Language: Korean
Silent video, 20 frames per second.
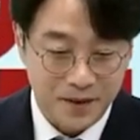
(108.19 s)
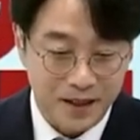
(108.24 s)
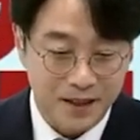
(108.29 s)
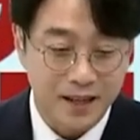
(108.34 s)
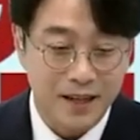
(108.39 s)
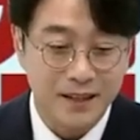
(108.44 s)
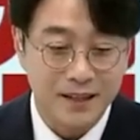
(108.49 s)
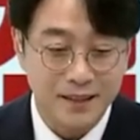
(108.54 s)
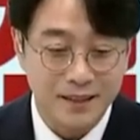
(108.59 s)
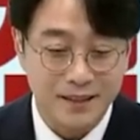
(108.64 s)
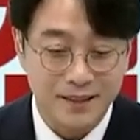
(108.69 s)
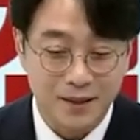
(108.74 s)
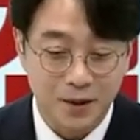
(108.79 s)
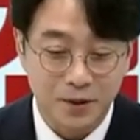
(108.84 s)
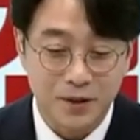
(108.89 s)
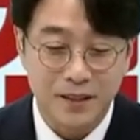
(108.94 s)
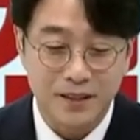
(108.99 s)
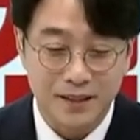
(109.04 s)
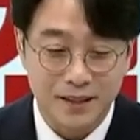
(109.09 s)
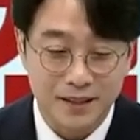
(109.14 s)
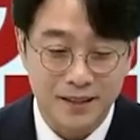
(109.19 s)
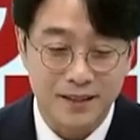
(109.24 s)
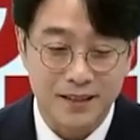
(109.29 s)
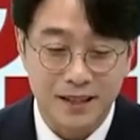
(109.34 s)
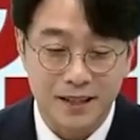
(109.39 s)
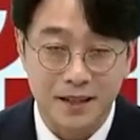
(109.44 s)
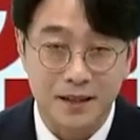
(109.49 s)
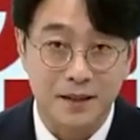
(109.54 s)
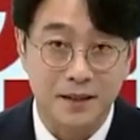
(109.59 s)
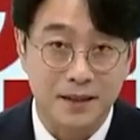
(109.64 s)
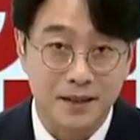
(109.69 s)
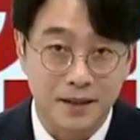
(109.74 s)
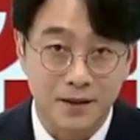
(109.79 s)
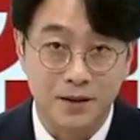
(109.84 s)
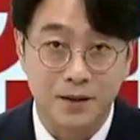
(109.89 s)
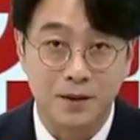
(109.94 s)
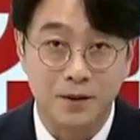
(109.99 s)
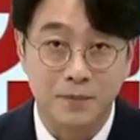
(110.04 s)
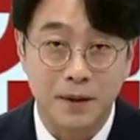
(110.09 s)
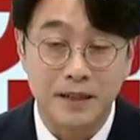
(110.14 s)
일단은 이제 어쨌든 이제
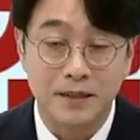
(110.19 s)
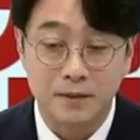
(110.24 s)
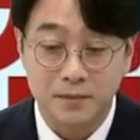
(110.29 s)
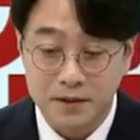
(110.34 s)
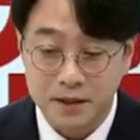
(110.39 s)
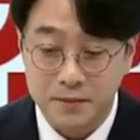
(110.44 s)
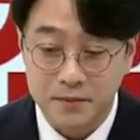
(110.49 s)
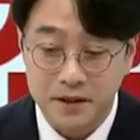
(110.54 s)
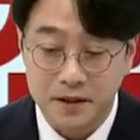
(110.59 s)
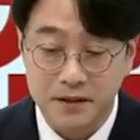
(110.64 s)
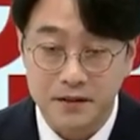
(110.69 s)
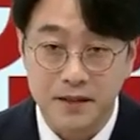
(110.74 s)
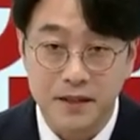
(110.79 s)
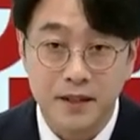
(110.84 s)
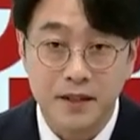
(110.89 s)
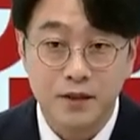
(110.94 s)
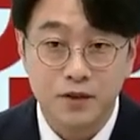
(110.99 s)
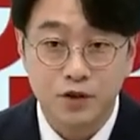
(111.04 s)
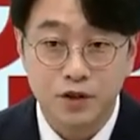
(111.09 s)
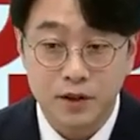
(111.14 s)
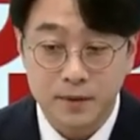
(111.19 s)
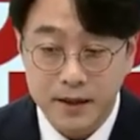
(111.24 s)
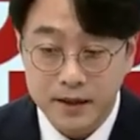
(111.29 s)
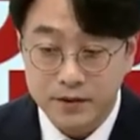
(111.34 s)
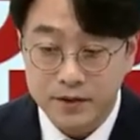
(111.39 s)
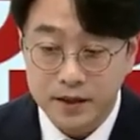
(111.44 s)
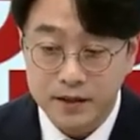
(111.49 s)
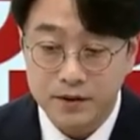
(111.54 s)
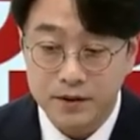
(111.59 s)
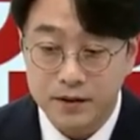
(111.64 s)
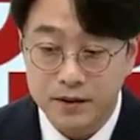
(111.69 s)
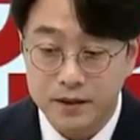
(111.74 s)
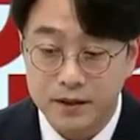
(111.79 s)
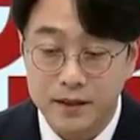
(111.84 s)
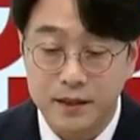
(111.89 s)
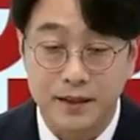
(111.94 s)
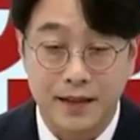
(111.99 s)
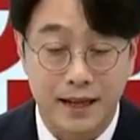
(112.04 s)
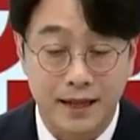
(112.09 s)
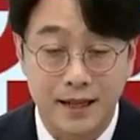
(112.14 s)
말씀을 드리면 추가 매수에서
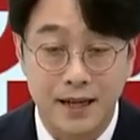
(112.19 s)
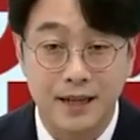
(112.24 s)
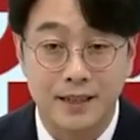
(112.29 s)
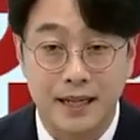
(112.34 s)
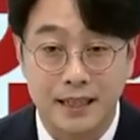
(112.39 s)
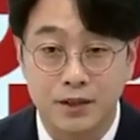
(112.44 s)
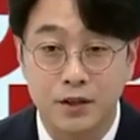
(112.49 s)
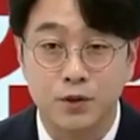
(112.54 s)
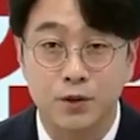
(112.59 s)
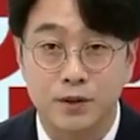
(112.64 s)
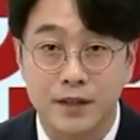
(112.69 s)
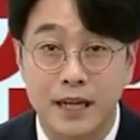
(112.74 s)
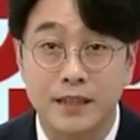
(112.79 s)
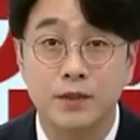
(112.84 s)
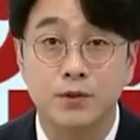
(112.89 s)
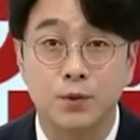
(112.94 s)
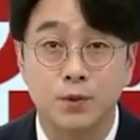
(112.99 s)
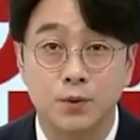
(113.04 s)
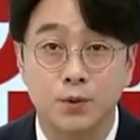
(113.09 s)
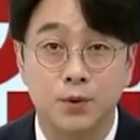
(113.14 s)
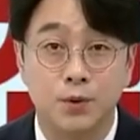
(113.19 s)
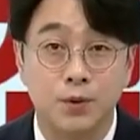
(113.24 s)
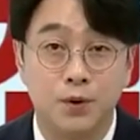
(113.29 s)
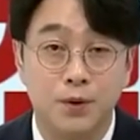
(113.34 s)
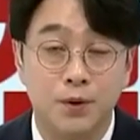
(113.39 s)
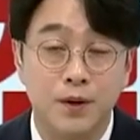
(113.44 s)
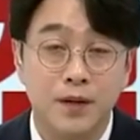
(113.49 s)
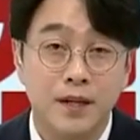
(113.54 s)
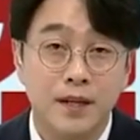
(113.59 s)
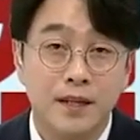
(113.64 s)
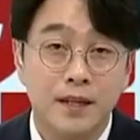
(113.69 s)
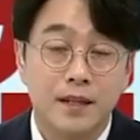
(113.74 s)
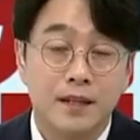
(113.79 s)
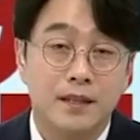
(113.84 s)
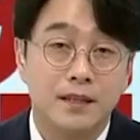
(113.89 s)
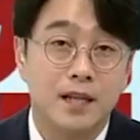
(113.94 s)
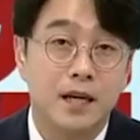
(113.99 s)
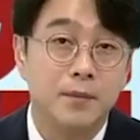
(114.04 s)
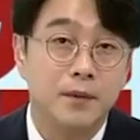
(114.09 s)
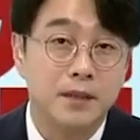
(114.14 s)
단가가 낮춰졌고
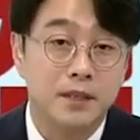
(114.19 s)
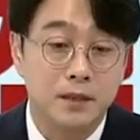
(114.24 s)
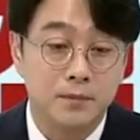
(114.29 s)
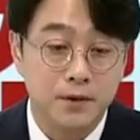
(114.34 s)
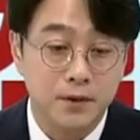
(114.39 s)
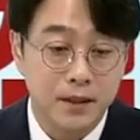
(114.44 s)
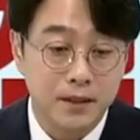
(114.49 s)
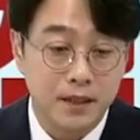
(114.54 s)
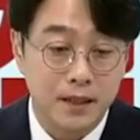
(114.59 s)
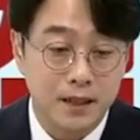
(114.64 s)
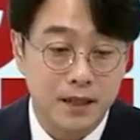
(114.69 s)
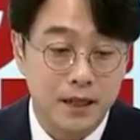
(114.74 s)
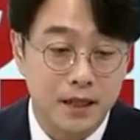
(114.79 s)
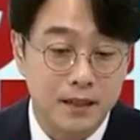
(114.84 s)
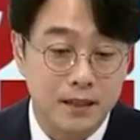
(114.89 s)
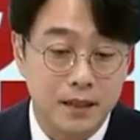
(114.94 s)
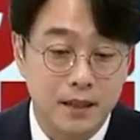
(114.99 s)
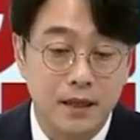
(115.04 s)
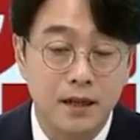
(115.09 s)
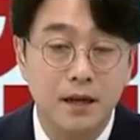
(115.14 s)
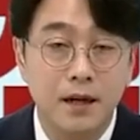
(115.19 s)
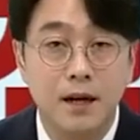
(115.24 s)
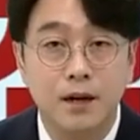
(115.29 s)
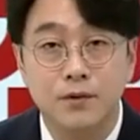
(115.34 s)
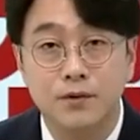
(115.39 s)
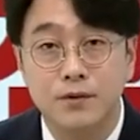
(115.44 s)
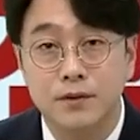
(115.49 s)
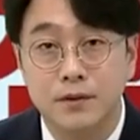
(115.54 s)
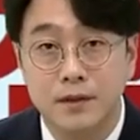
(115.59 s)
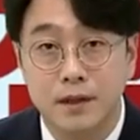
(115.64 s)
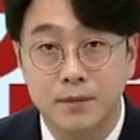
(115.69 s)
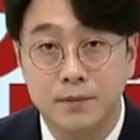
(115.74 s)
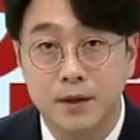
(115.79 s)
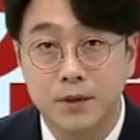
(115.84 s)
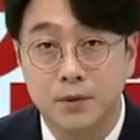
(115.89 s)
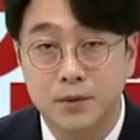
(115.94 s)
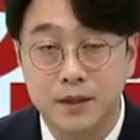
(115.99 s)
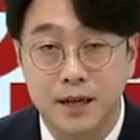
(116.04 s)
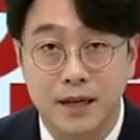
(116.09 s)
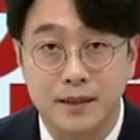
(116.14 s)
그다음에 지금 이 회사가 이제 클라우드 사업이라고
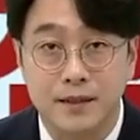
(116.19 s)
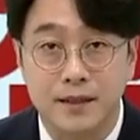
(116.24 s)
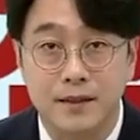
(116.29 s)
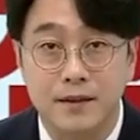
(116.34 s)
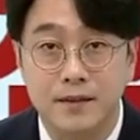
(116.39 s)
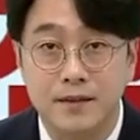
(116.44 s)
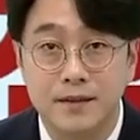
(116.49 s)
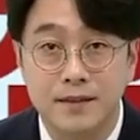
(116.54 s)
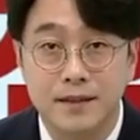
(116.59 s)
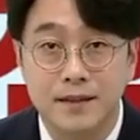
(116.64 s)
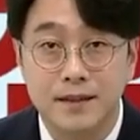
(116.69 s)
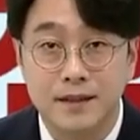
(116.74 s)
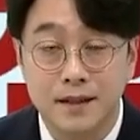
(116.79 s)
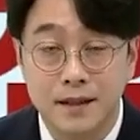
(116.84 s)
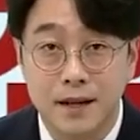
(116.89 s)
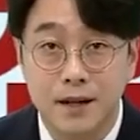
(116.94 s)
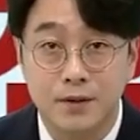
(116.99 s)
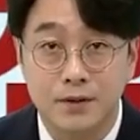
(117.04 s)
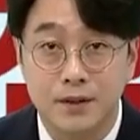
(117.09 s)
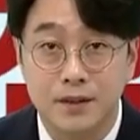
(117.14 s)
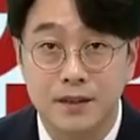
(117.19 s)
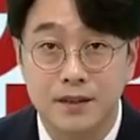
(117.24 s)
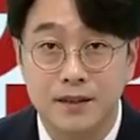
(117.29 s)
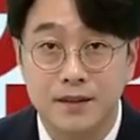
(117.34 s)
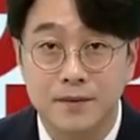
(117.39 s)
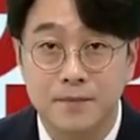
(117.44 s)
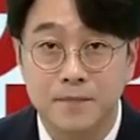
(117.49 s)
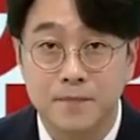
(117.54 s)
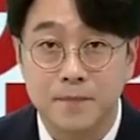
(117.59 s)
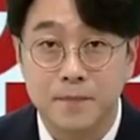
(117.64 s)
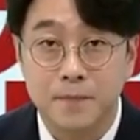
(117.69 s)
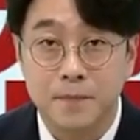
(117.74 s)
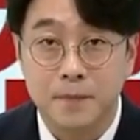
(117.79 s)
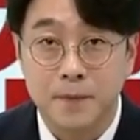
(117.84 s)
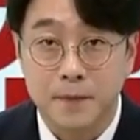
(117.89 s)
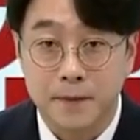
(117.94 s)
혹시 아세요? 클라우드? 네.